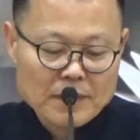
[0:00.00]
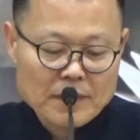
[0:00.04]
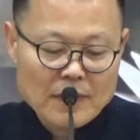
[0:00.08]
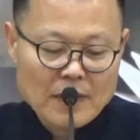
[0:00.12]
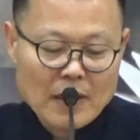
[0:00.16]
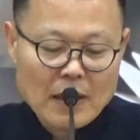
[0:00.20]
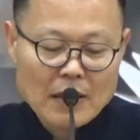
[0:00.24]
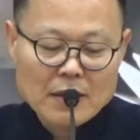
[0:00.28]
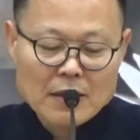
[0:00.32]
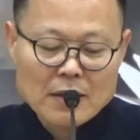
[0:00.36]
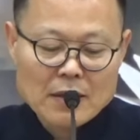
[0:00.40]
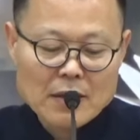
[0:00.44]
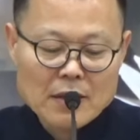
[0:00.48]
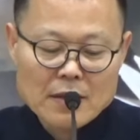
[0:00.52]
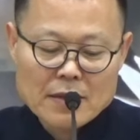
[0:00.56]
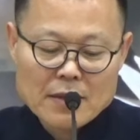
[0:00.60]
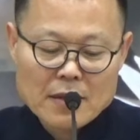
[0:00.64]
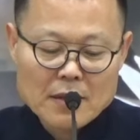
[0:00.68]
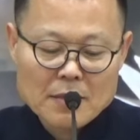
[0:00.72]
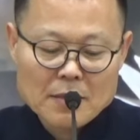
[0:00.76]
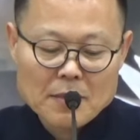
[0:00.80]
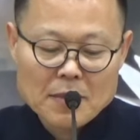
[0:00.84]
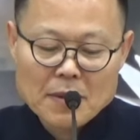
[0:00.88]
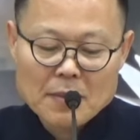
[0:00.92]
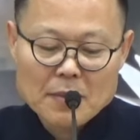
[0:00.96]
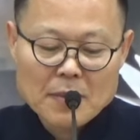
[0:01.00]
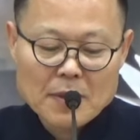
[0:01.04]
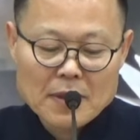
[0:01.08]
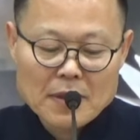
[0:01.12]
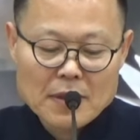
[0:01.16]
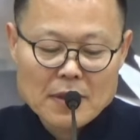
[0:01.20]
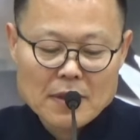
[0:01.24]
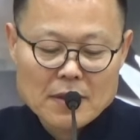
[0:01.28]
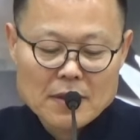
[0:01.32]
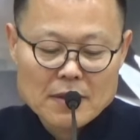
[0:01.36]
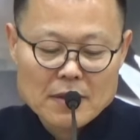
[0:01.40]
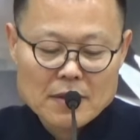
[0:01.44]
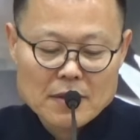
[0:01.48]
나는 일체의 법에
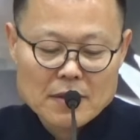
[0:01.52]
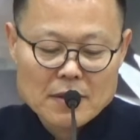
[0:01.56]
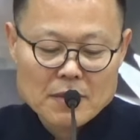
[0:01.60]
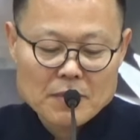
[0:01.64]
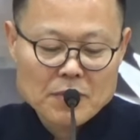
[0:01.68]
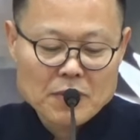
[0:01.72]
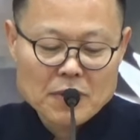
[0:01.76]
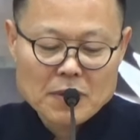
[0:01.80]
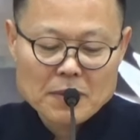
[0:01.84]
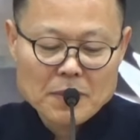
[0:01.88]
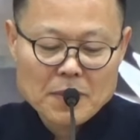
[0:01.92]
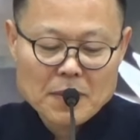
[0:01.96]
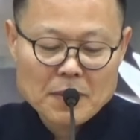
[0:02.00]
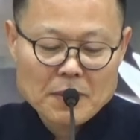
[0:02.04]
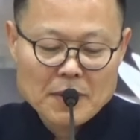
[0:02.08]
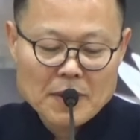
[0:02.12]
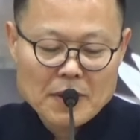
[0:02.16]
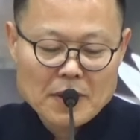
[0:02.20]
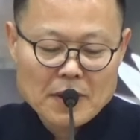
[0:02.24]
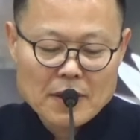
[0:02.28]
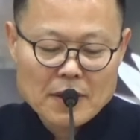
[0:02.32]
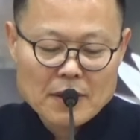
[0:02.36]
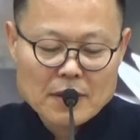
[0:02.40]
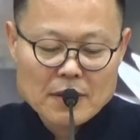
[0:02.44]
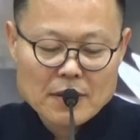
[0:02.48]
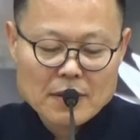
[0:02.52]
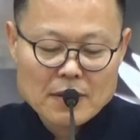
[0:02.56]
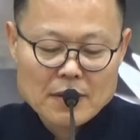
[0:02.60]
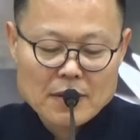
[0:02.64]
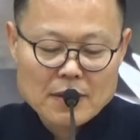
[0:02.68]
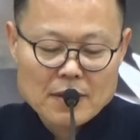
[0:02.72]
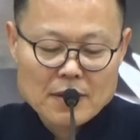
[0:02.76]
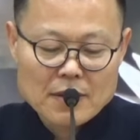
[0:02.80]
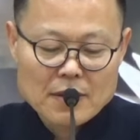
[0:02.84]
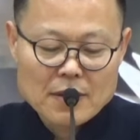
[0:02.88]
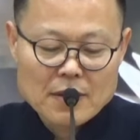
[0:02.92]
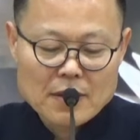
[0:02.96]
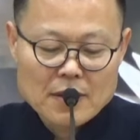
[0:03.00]
대해서, 이 불의법에
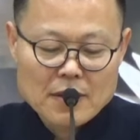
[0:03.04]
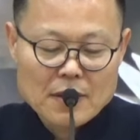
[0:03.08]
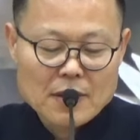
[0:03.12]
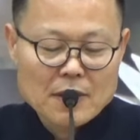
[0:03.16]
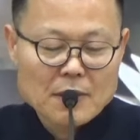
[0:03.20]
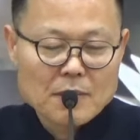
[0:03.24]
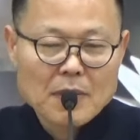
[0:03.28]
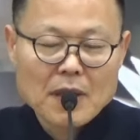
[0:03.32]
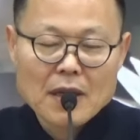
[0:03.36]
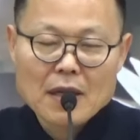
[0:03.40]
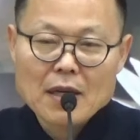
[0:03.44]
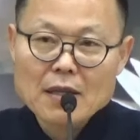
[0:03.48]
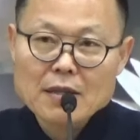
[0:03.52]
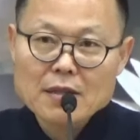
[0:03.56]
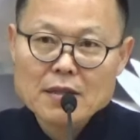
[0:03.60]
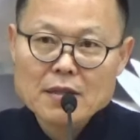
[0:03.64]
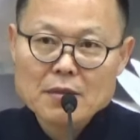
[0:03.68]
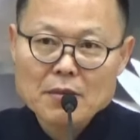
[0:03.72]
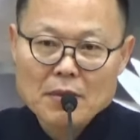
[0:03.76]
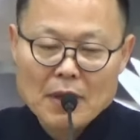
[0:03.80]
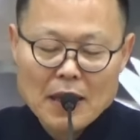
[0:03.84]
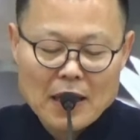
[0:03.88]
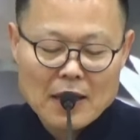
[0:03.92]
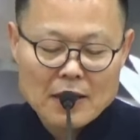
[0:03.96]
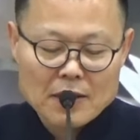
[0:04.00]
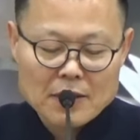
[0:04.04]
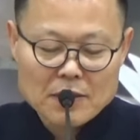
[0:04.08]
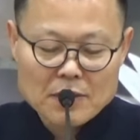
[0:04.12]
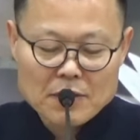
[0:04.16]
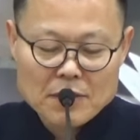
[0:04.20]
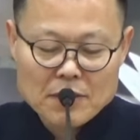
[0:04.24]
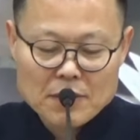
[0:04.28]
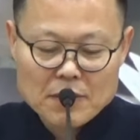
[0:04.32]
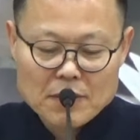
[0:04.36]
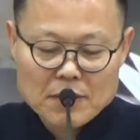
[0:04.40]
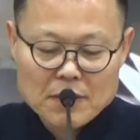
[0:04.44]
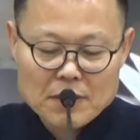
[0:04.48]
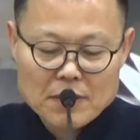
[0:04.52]
대해서 말하지도
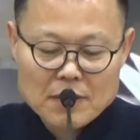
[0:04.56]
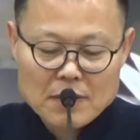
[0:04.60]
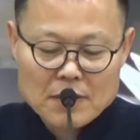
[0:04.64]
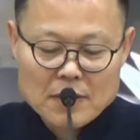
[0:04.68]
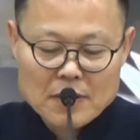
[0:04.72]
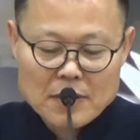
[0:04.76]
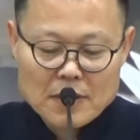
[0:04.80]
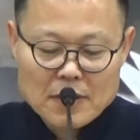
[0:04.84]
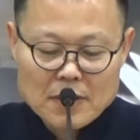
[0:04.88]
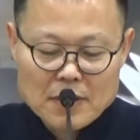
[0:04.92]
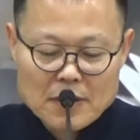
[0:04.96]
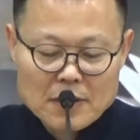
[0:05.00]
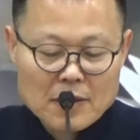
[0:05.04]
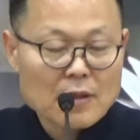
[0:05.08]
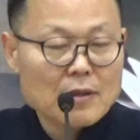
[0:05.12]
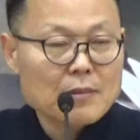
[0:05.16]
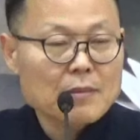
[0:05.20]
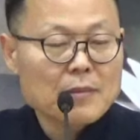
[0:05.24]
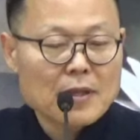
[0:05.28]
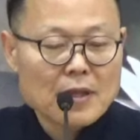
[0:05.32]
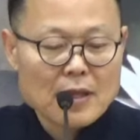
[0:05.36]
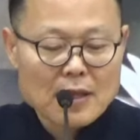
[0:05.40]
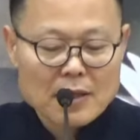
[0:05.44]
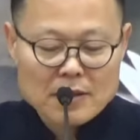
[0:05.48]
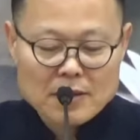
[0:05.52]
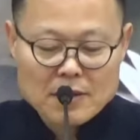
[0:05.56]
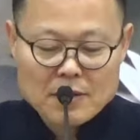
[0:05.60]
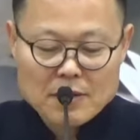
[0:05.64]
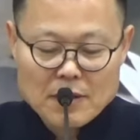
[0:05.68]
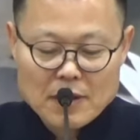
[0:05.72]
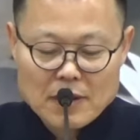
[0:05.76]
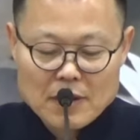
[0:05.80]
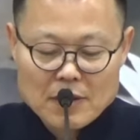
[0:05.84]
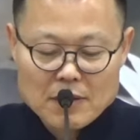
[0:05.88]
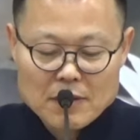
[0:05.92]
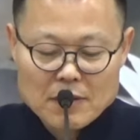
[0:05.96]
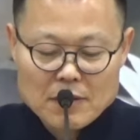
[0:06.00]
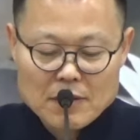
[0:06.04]
않고 설명하지도
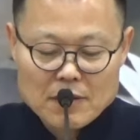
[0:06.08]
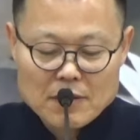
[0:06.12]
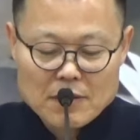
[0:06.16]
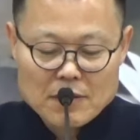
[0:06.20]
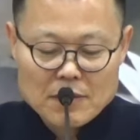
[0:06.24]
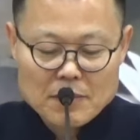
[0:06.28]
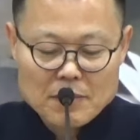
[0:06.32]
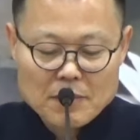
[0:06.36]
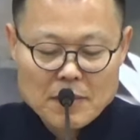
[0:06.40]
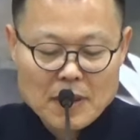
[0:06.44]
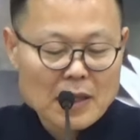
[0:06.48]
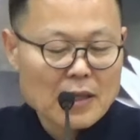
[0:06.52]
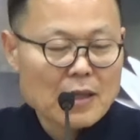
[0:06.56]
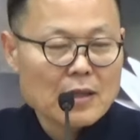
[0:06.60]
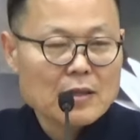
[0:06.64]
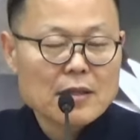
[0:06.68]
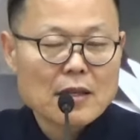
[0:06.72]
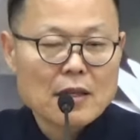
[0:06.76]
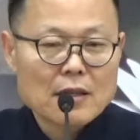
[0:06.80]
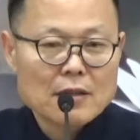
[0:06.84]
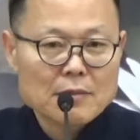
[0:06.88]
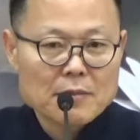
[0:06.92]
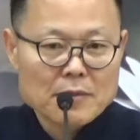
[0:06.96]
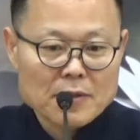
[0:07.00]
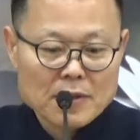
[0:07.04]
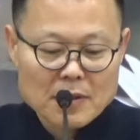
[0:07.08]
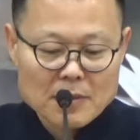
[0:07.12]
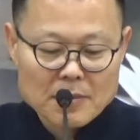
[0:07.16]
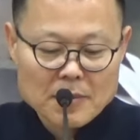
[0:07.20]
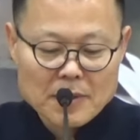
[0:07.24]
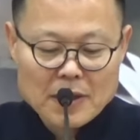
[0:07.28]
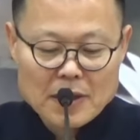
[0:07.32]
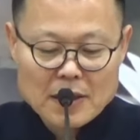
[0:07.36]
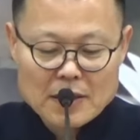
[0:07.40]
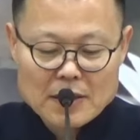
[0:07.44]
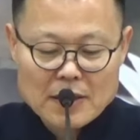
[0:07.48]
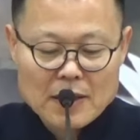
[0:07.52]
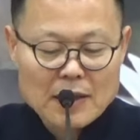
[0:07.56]
않고, 말하지 않으면
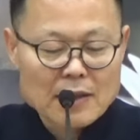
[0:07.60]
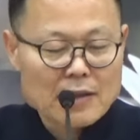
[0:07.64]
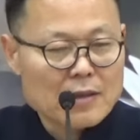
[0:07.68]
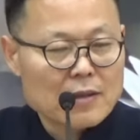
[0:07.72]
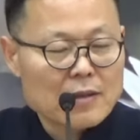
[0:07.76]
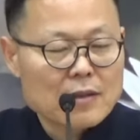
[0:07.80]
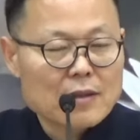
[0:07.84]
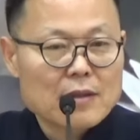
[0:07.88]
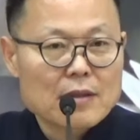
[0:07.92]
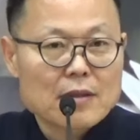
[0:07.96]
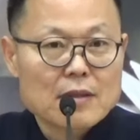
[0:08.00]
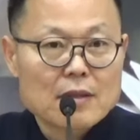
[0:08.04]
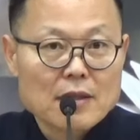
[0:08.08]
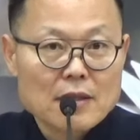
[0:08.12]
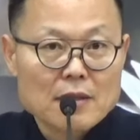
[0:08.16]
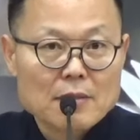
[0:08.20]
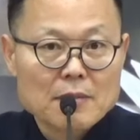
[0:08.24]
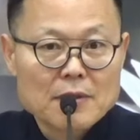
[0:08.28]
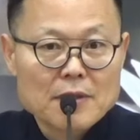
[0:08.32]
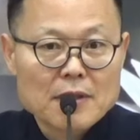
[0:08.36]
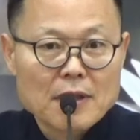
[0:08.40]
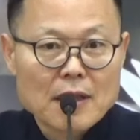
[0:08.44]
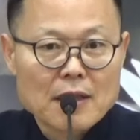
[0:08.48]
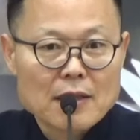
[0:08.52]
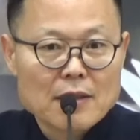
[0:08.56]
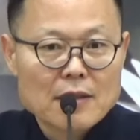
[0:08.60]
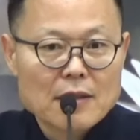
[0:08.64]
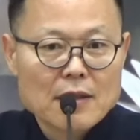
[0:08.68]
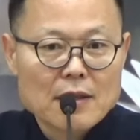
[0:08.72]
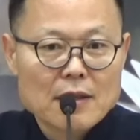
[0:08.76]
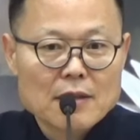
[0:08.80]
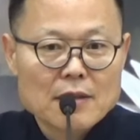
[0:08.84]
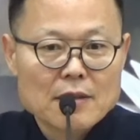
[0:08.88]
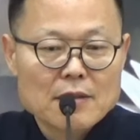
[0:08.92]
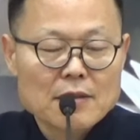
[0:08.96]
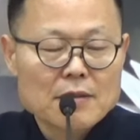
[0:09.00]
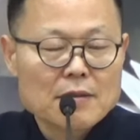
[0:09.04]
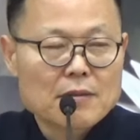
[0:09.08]
설명하지 않는 거니까 뭐
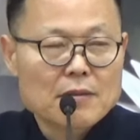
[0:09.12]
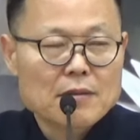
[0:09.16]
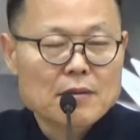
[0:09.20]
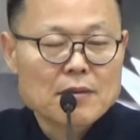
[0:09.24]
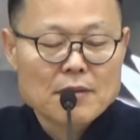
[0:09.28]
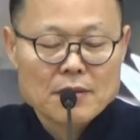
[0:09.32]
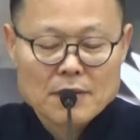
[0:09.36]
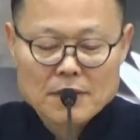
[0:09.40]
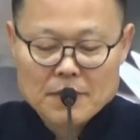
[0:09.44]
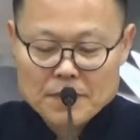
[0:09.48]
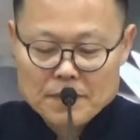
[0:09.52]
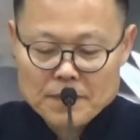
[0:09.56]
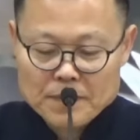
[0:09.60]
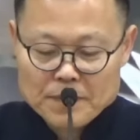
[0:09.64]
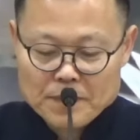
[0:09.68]
당연한 거고,